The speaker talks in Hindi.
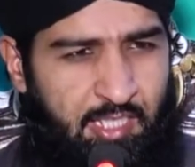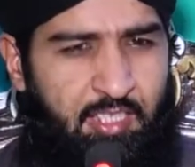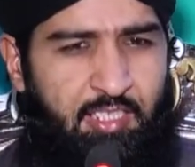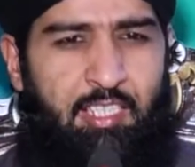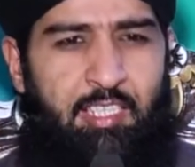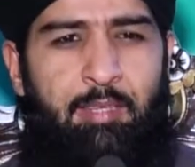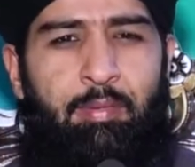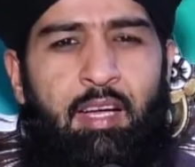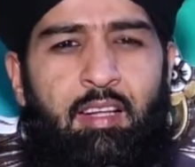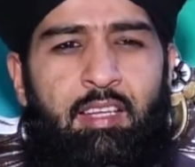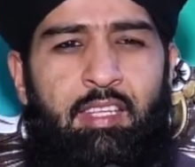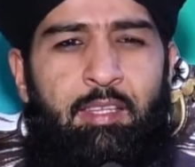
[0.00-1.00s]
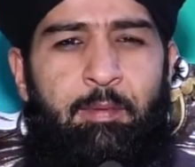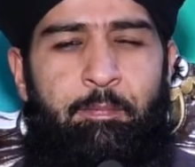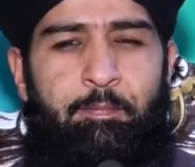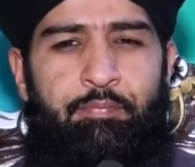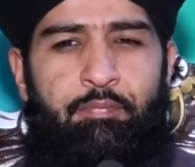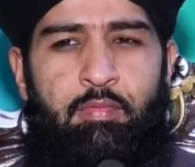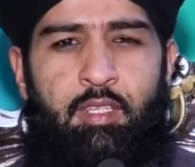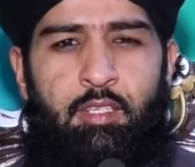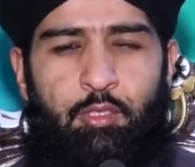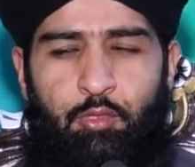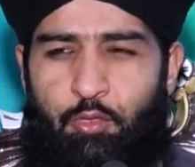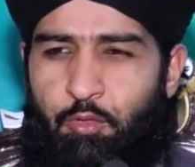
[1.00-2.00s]
ईद करीब आ गई
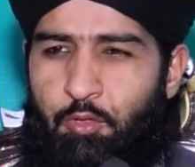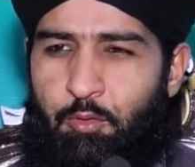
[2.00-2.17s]
तो